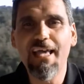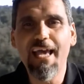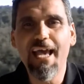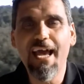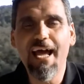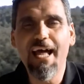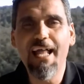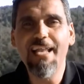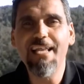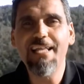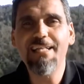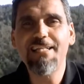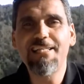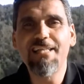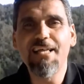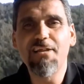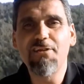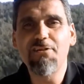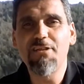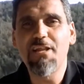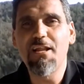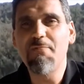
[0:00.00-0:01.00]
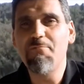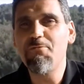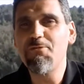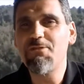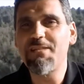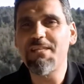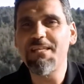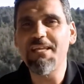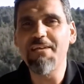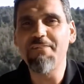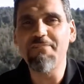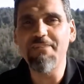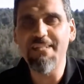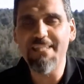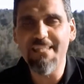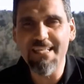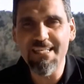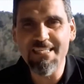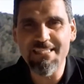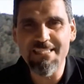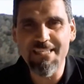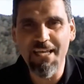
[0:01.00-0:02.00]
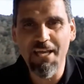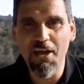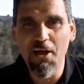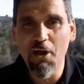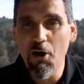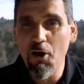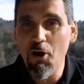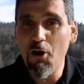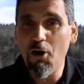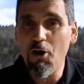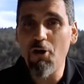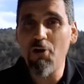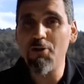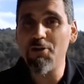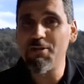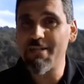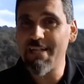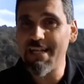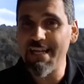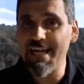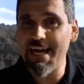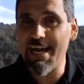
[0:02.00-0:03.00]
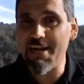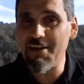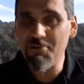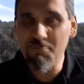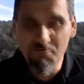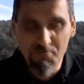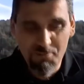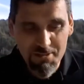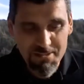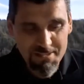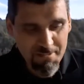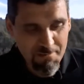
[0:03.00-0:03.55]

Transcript: che all'interno della bottiglia vendesse olio italiano.